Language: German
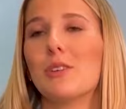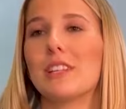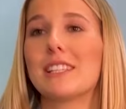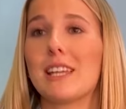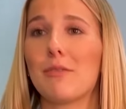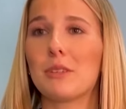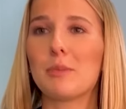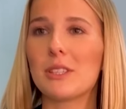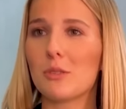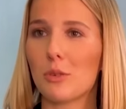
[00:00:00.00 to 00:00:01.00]
Und jetzt darf ich
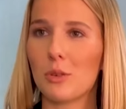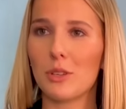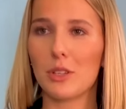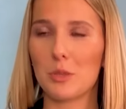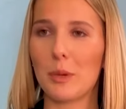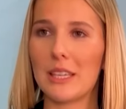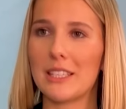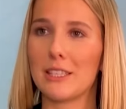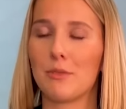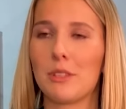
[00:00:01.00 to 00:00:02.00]
mit zu
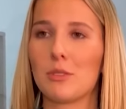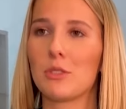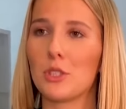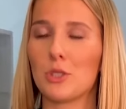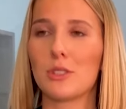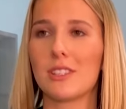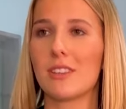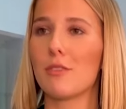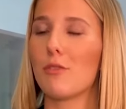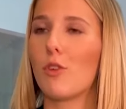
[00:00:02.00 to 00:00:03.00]
Kundengesprächen, darf diese
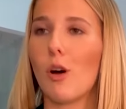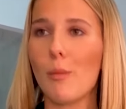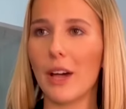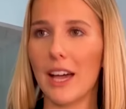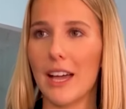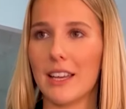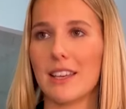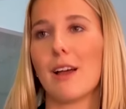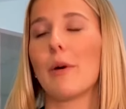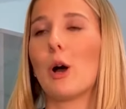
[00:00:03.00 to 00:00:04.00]
unterstützen,
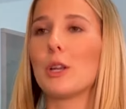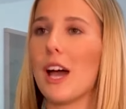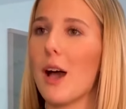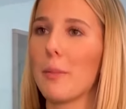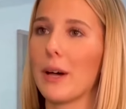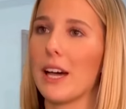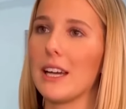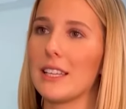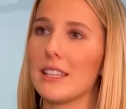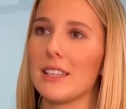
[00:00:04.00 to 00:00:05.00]
vorbereiten, aber auch
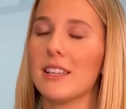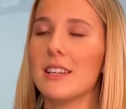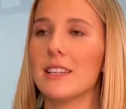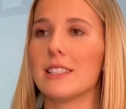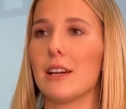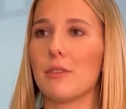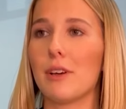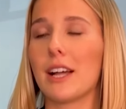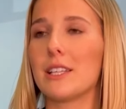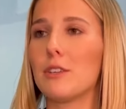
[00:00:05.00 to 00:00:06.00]
nachbereiten, darf
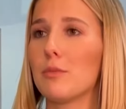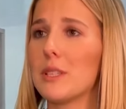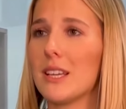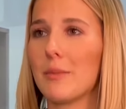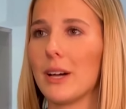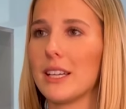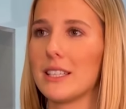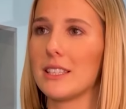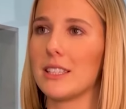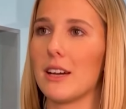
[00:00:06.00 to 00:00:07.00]
aktiv
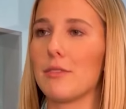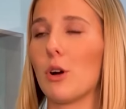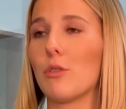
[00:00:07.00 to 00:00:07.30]
mitarbeiten, darf